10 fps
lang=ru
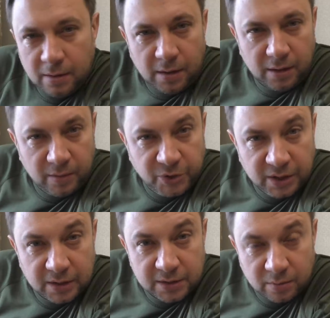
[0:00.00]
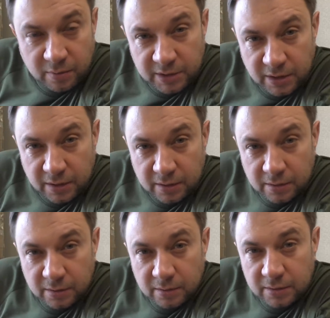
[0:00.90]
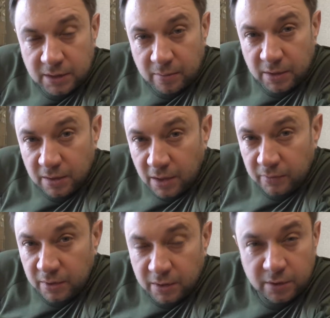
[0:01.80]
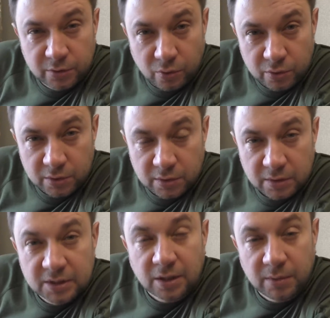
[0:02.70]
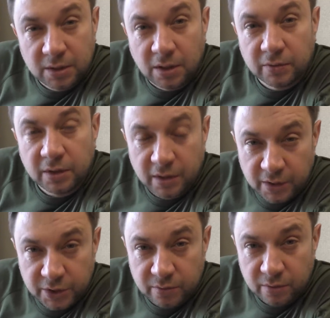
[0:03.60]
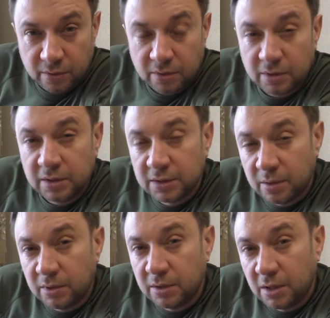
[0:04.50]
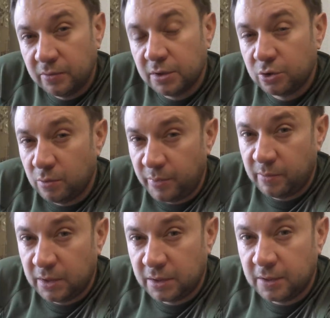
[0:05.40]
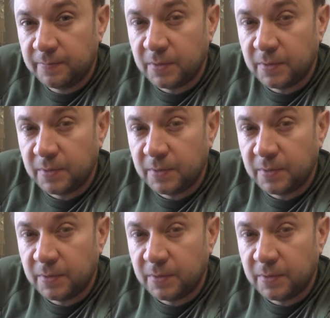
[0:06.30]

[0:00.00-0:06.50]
А вообще, на самом деле, самое главное это не схожесть. Самое главное качество и самое главное, чтобы приманка